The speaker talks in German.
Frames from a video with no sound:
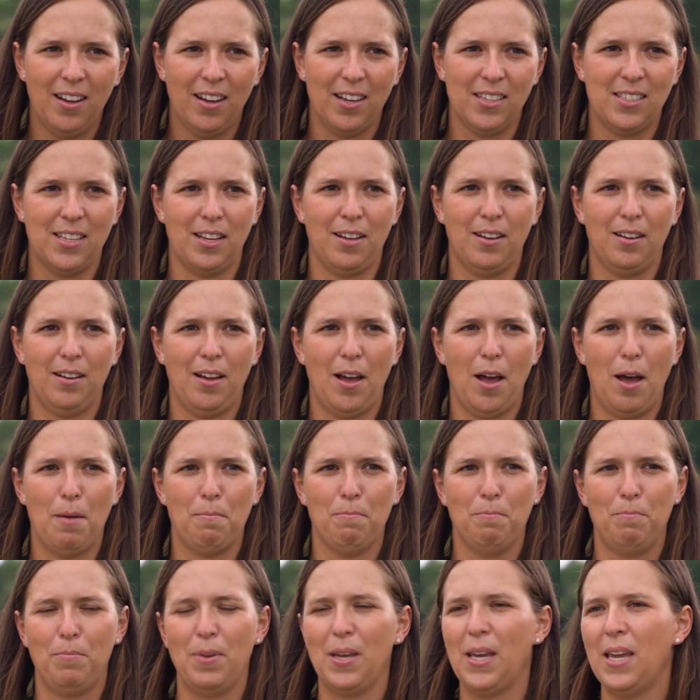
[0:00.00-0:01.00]
Also äh,
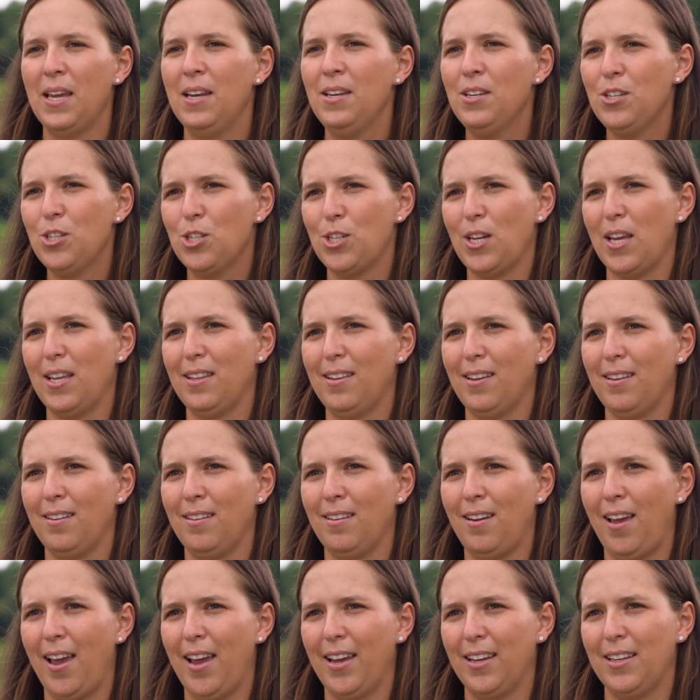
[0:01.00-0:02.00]
am Beginn steht
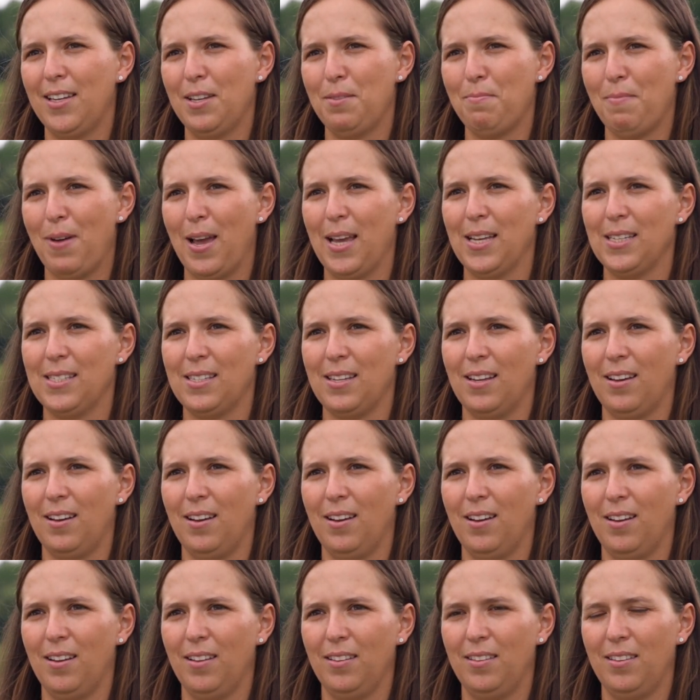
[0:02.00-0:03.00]
dann eigentlich meist
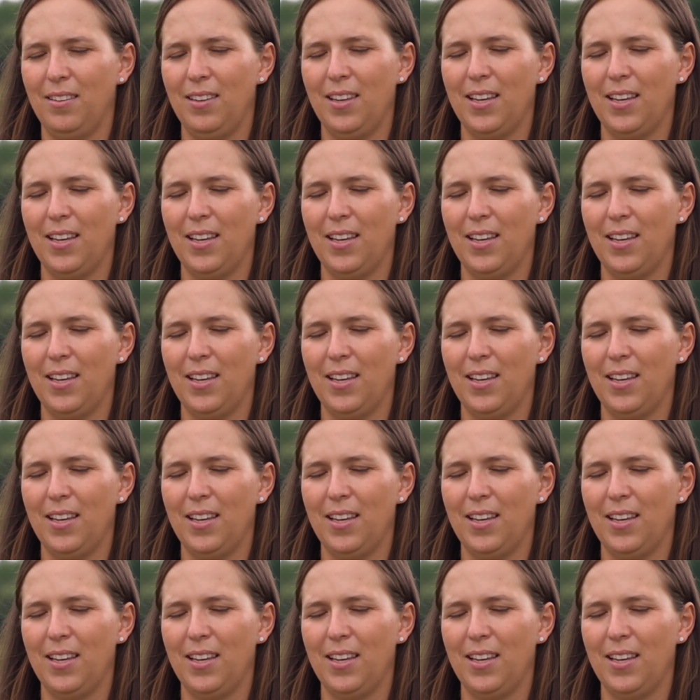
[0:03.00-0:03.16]
äh,